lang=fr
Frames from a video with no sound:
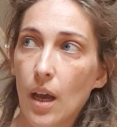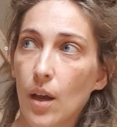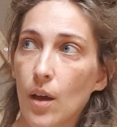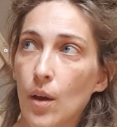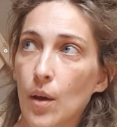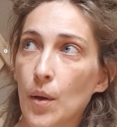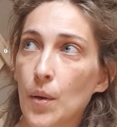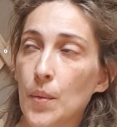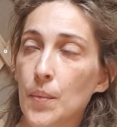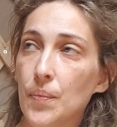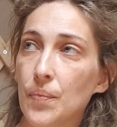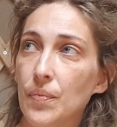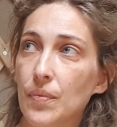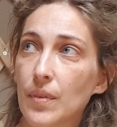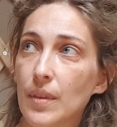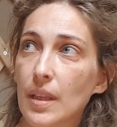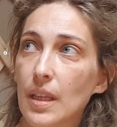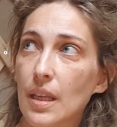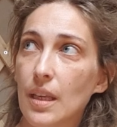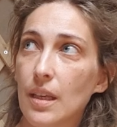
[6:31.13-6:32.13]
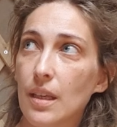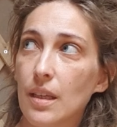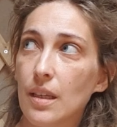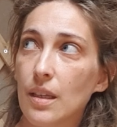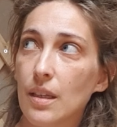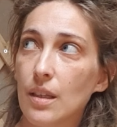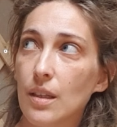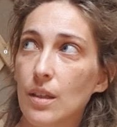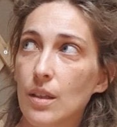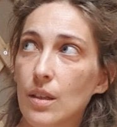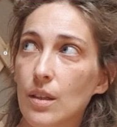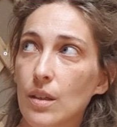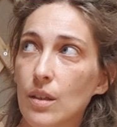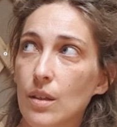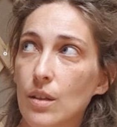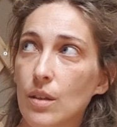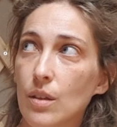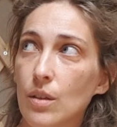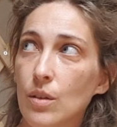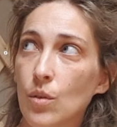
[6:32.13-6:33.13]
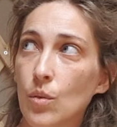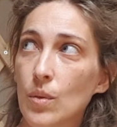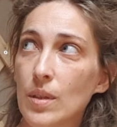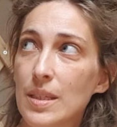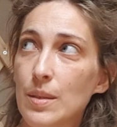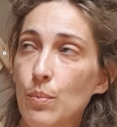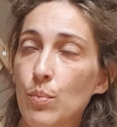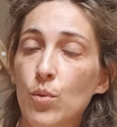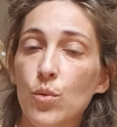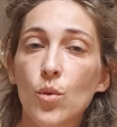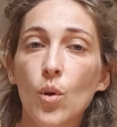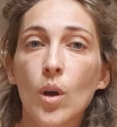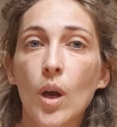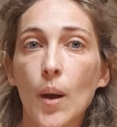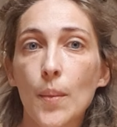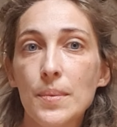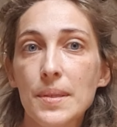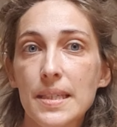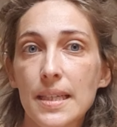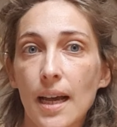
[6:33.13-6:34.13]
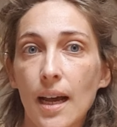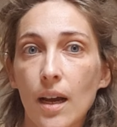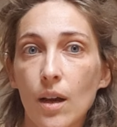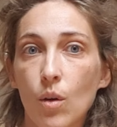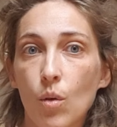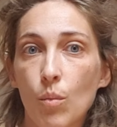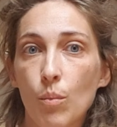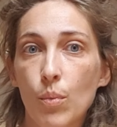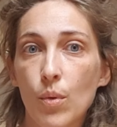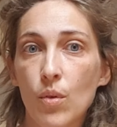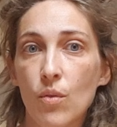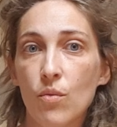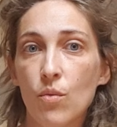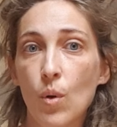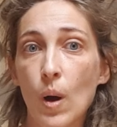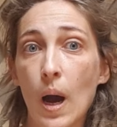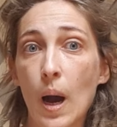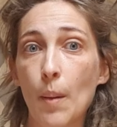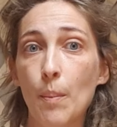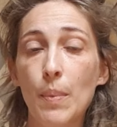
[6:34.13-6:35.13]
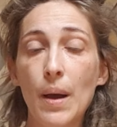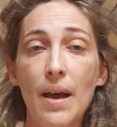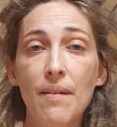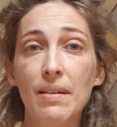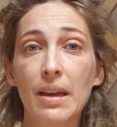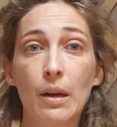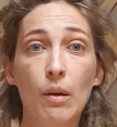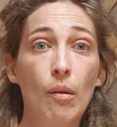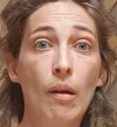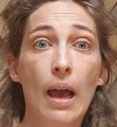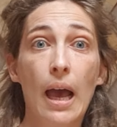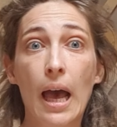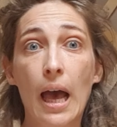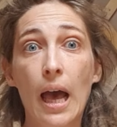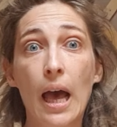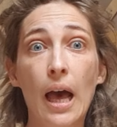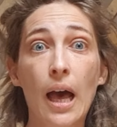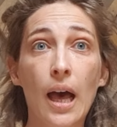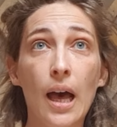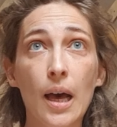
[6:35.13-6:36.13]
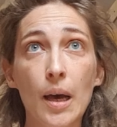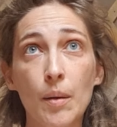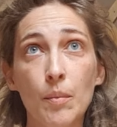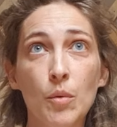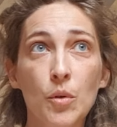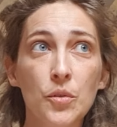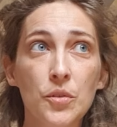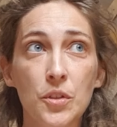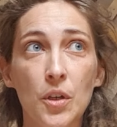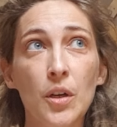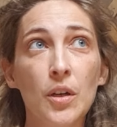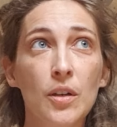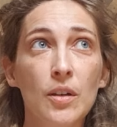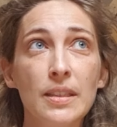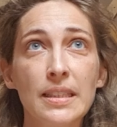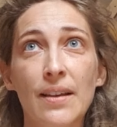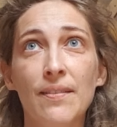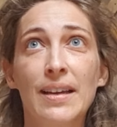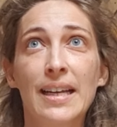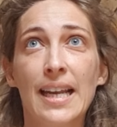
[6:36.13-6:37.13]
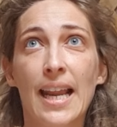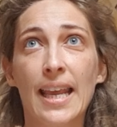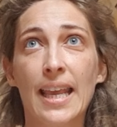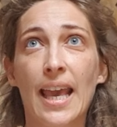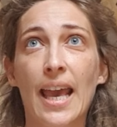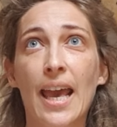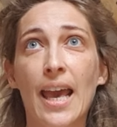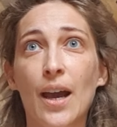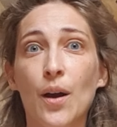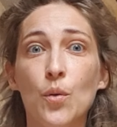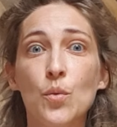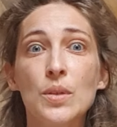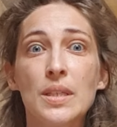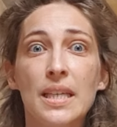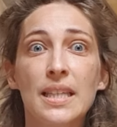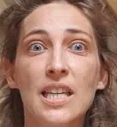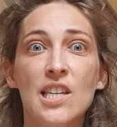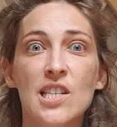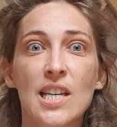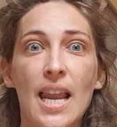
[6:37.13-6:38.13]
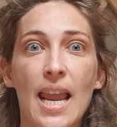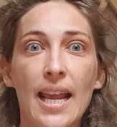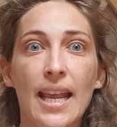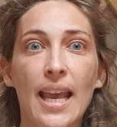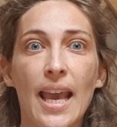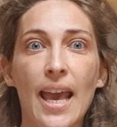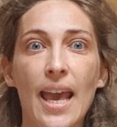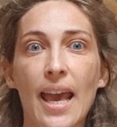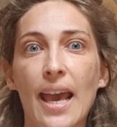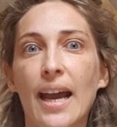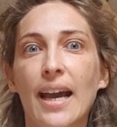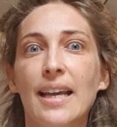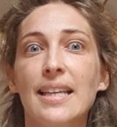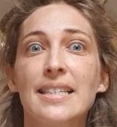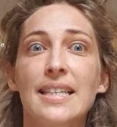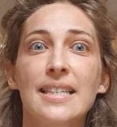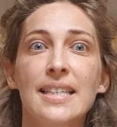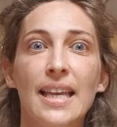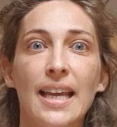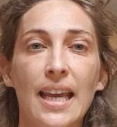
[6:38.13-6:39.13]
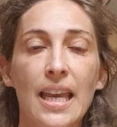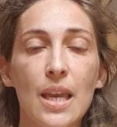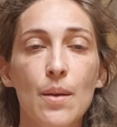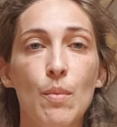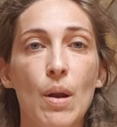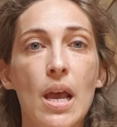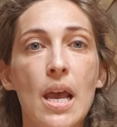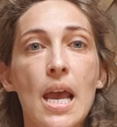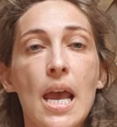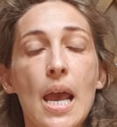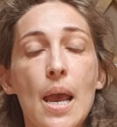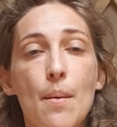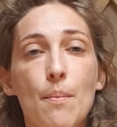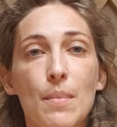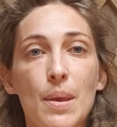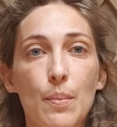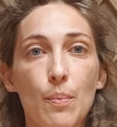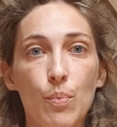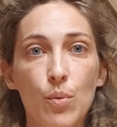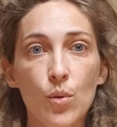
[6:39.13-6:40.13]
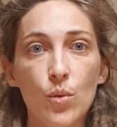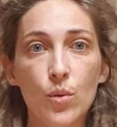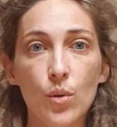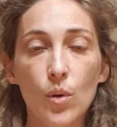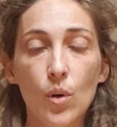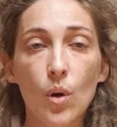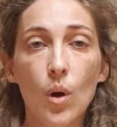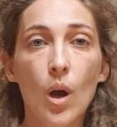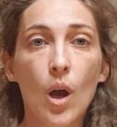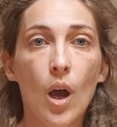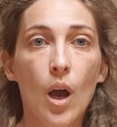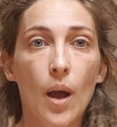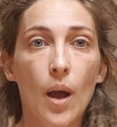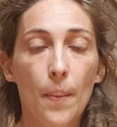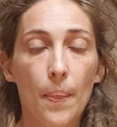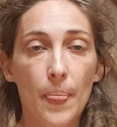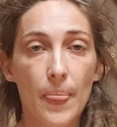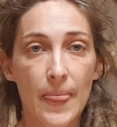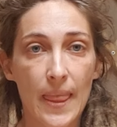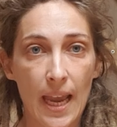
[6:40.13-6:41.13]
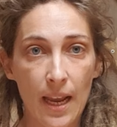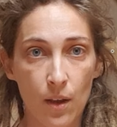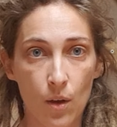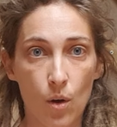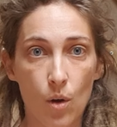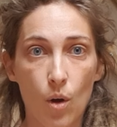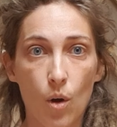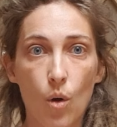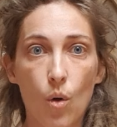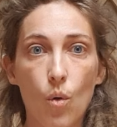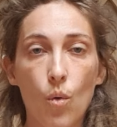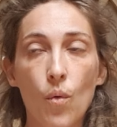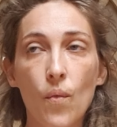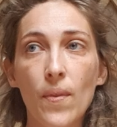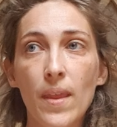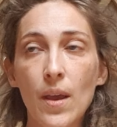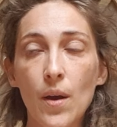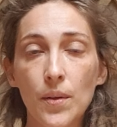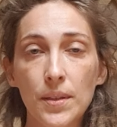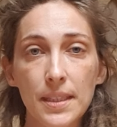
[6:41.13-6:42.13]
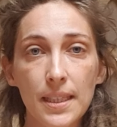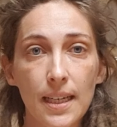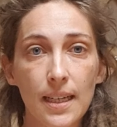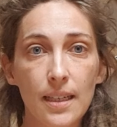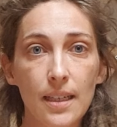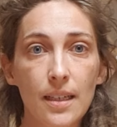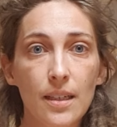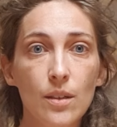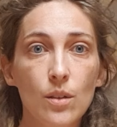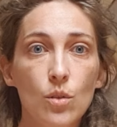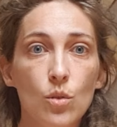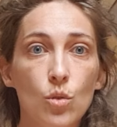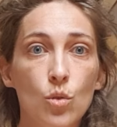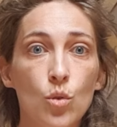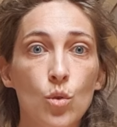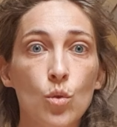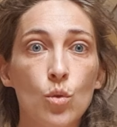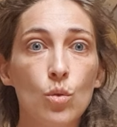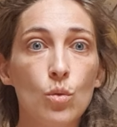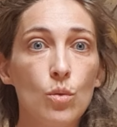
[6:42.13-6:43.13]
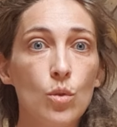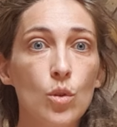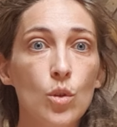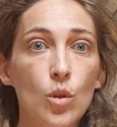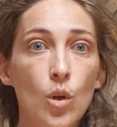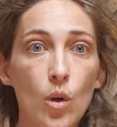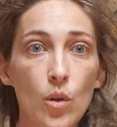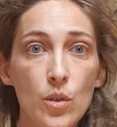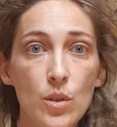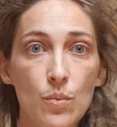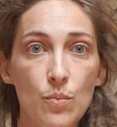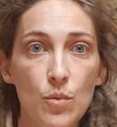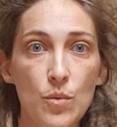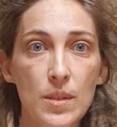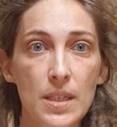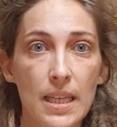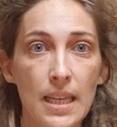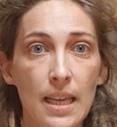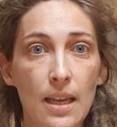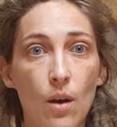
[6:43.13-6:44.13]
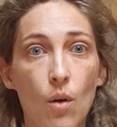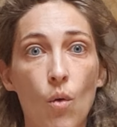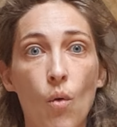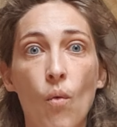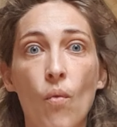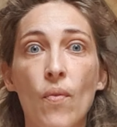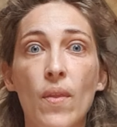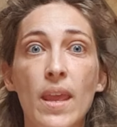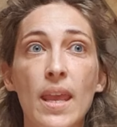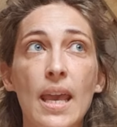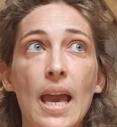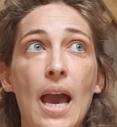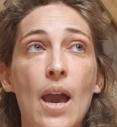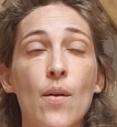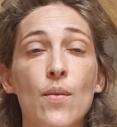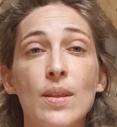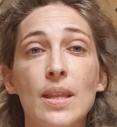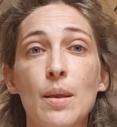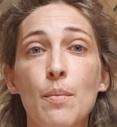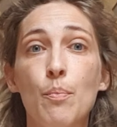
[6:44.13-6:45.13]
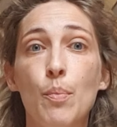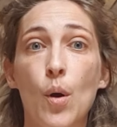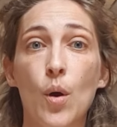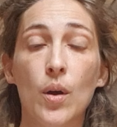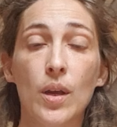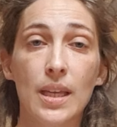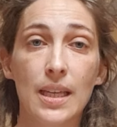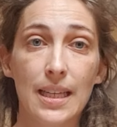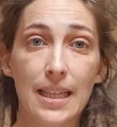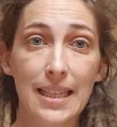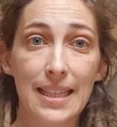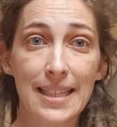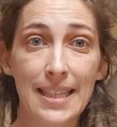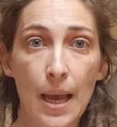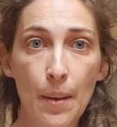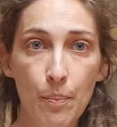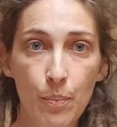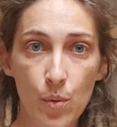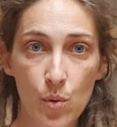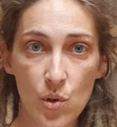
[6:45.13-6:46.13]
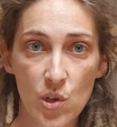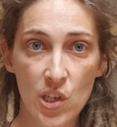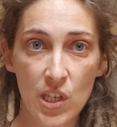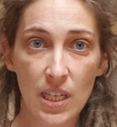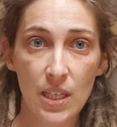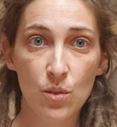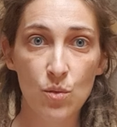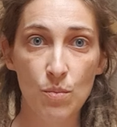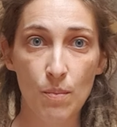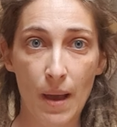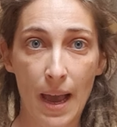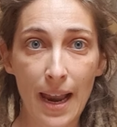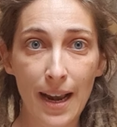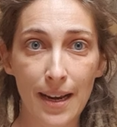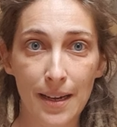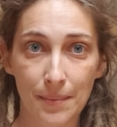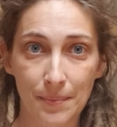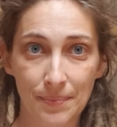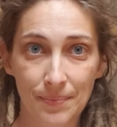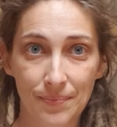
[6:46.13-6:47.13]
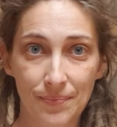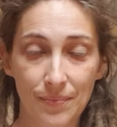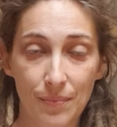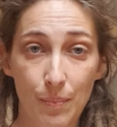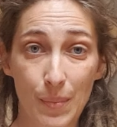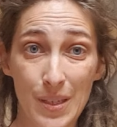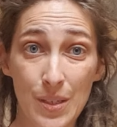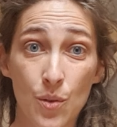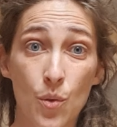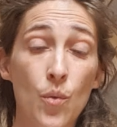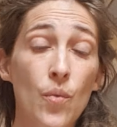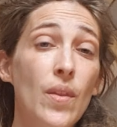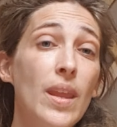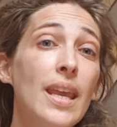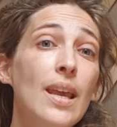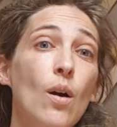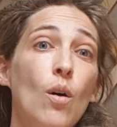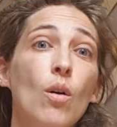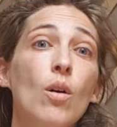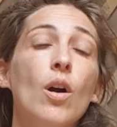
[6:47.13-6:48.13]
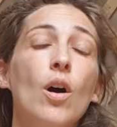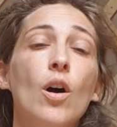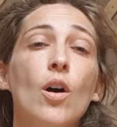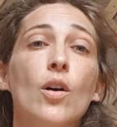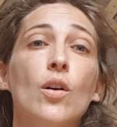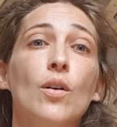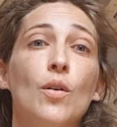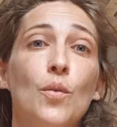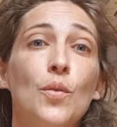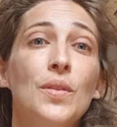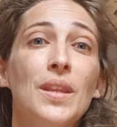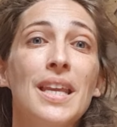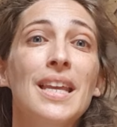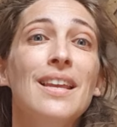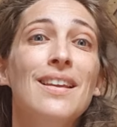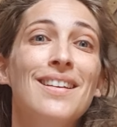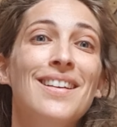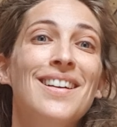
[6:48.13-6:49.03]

Euh, donc c'est plutôt comme ça qu'on peut le voir, pas avec le Ah mon Dieu, ça va être la guerre, ou c'est déjà la guerre, et c'est terrible, mais plutôt d'accord, on est en train de transmuter, on est à une époque d'apogée du mal, parce qu'on est encore, on, est,